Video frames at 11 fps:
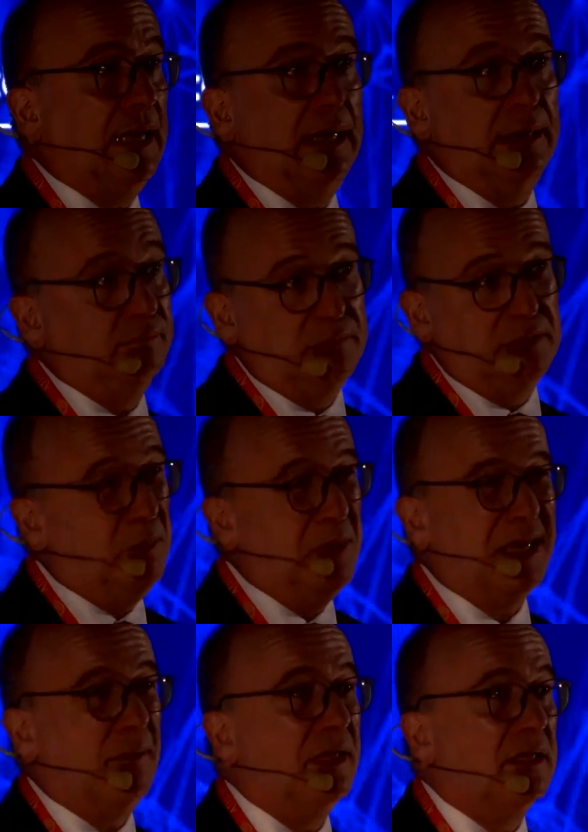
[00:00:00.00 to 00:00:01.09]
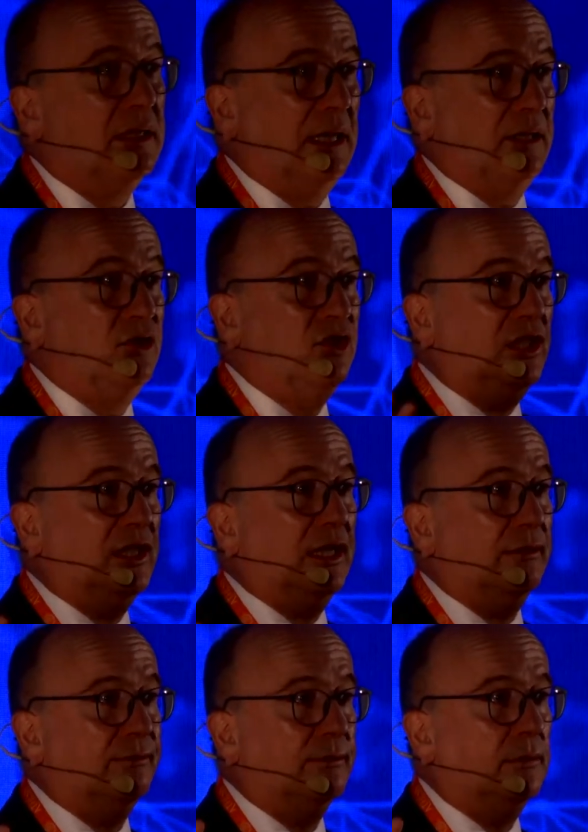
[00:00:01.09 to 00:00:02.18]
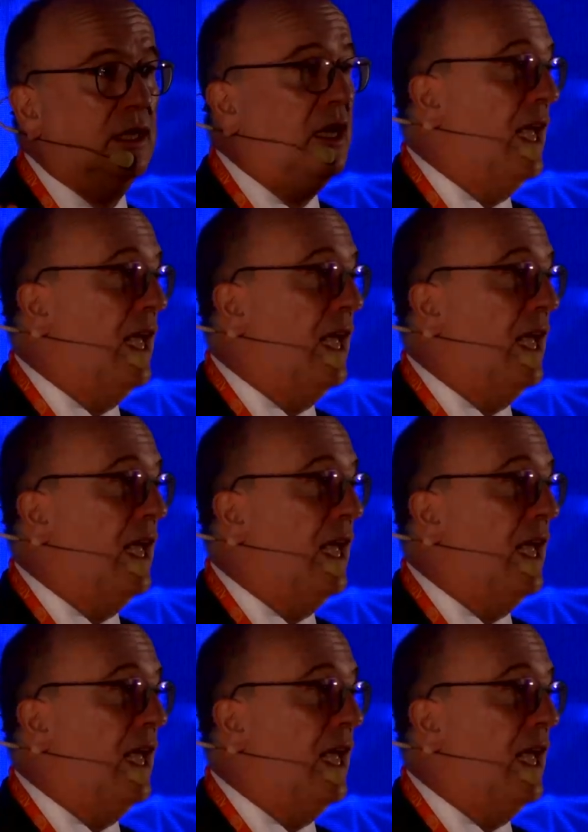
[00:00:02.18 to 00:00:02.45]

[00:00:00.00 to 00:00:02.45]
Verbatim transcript: dalla, tipicamente dalla Cina.